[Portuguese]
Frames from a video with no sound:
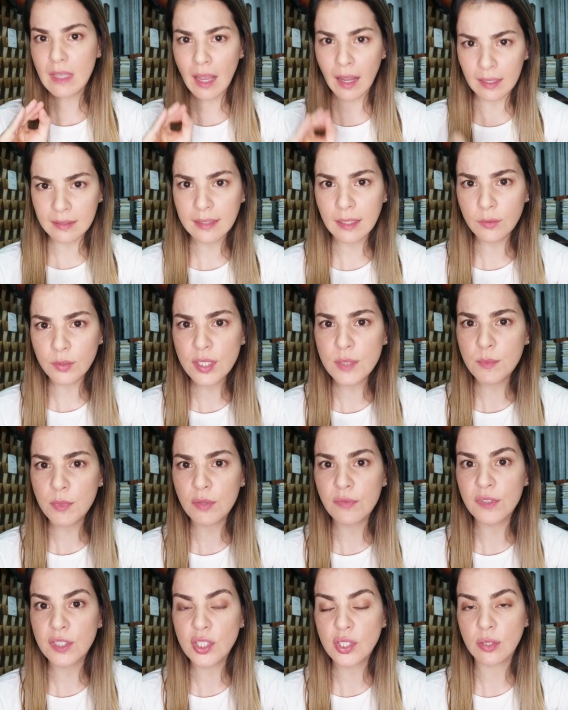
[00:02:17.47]
até
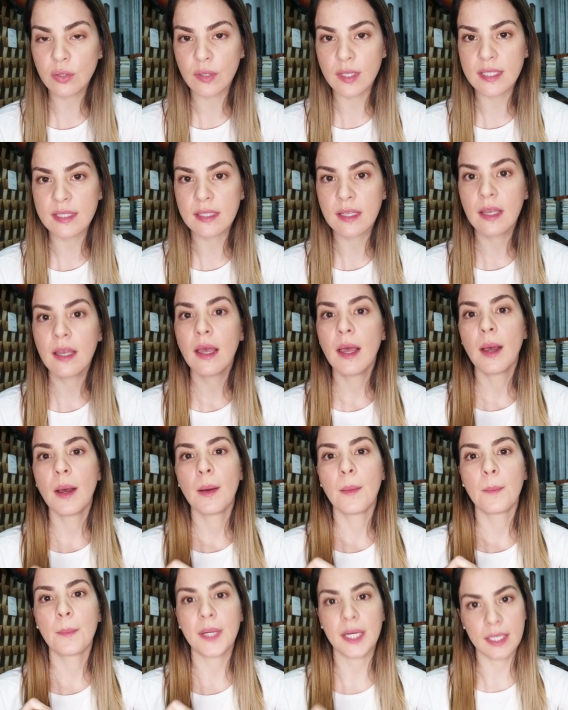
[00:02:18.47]
2022
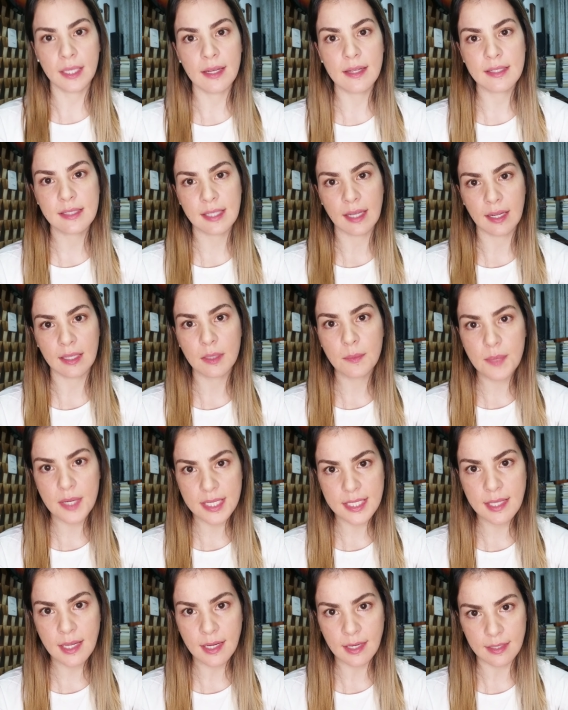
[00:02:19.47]
para que ele saia da
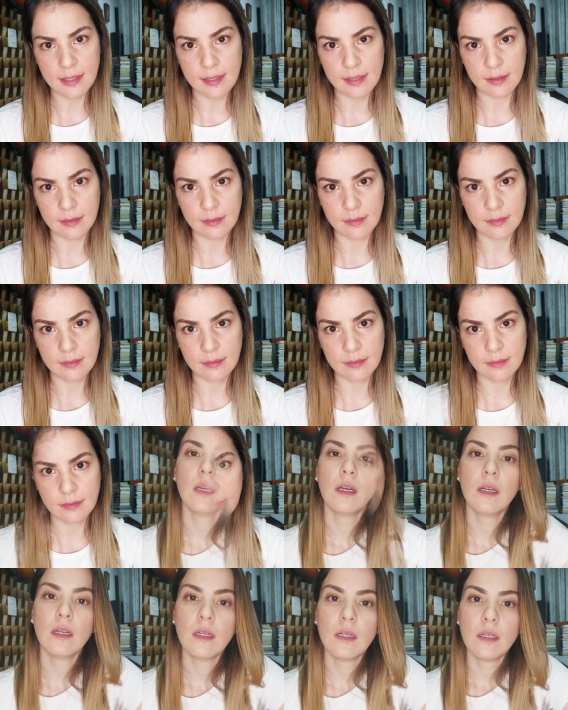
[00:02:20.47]
presidência.
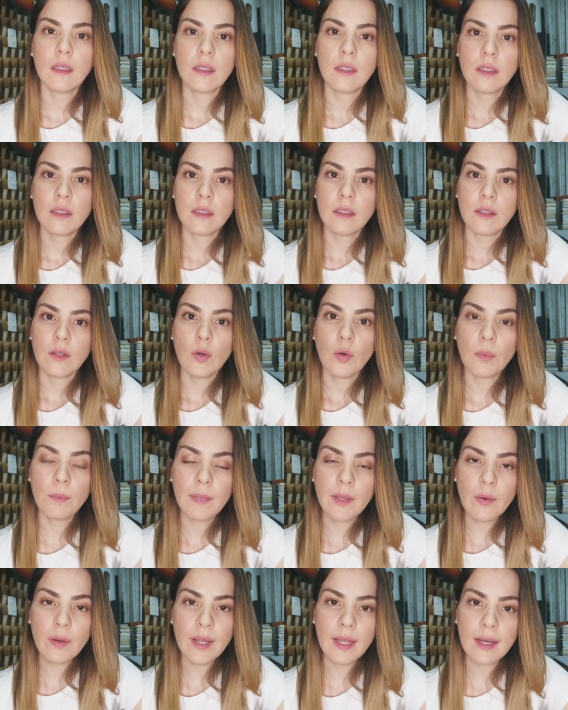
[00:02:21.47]
O
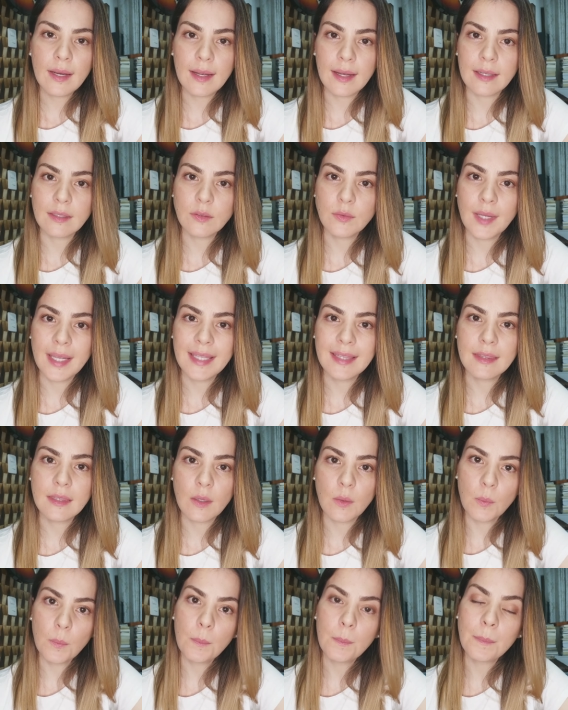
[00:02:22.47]
meu recado é
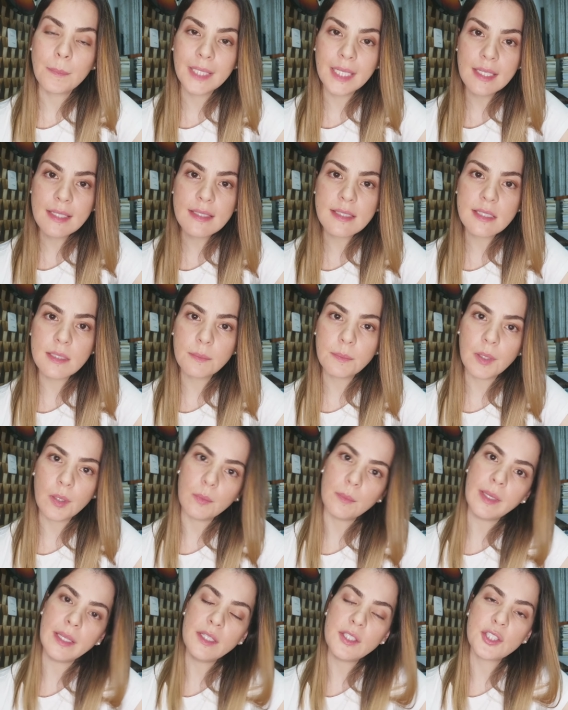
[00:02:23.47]
então
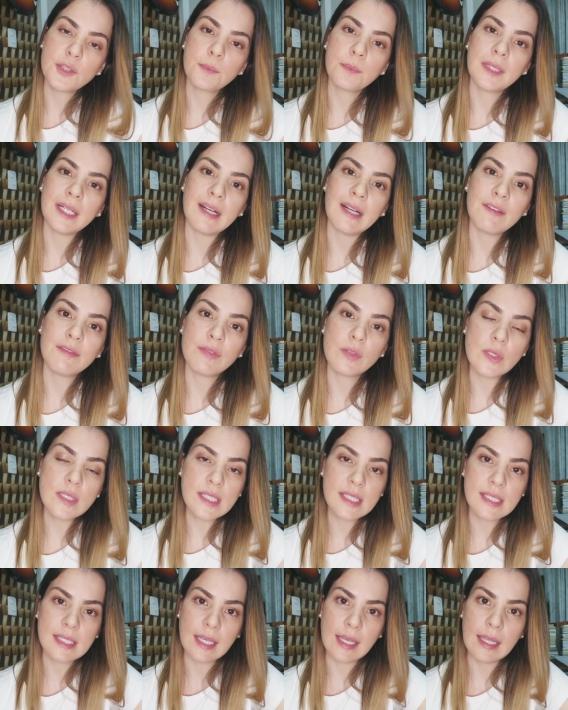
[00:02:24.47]
principalmente para
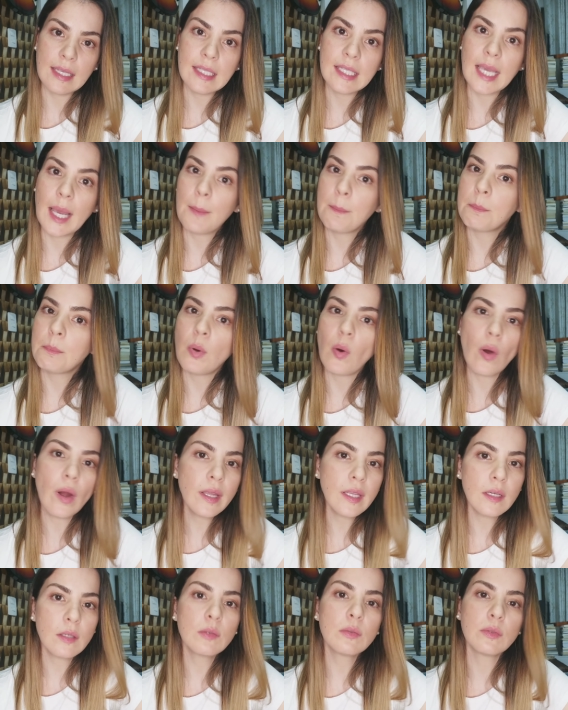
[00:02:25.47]
você que
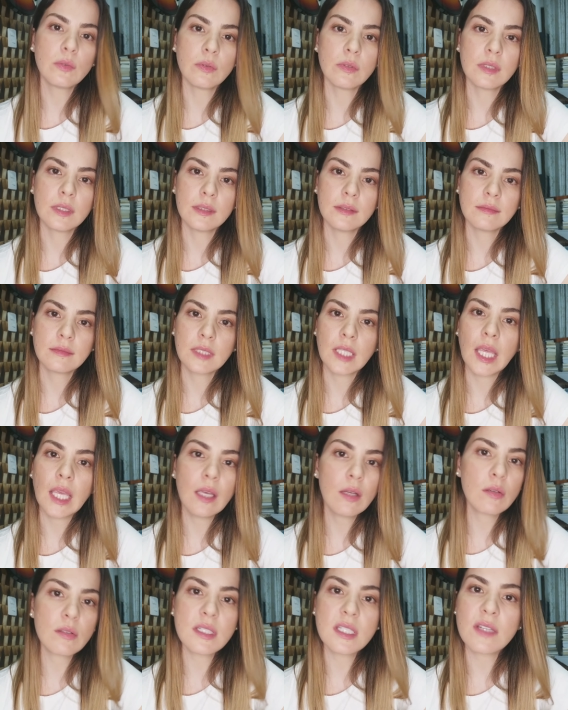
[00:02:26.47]
apoia o Lula, que
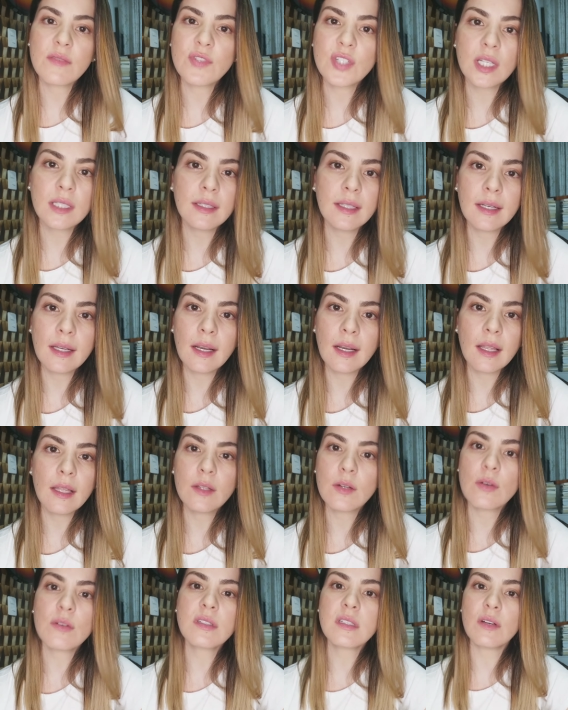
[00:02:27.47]
inclusive já
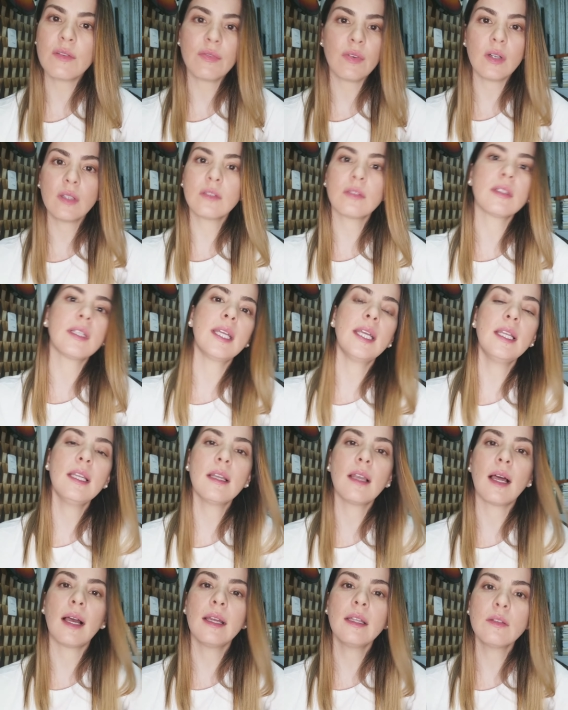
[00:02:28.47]
declarou seu voto nele
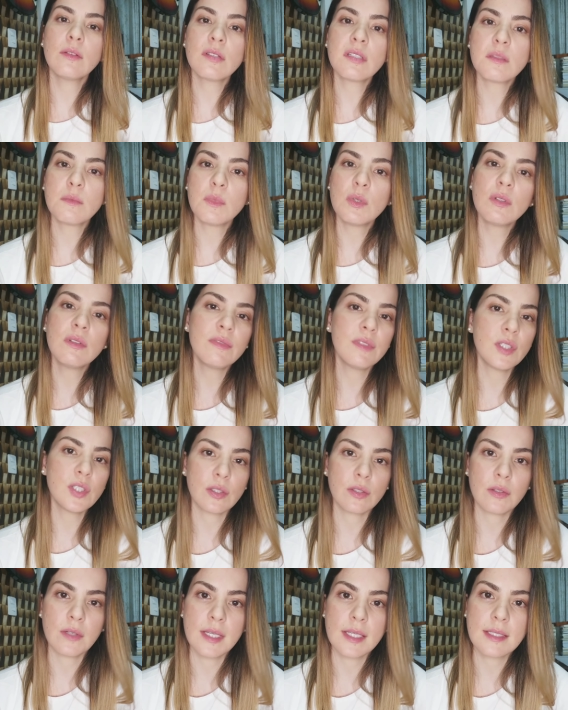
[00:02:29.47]
lá em
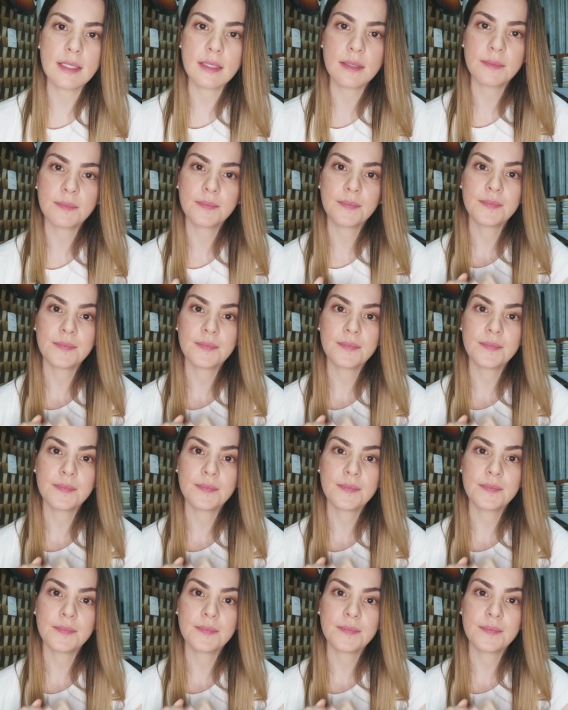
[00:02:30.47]
2022.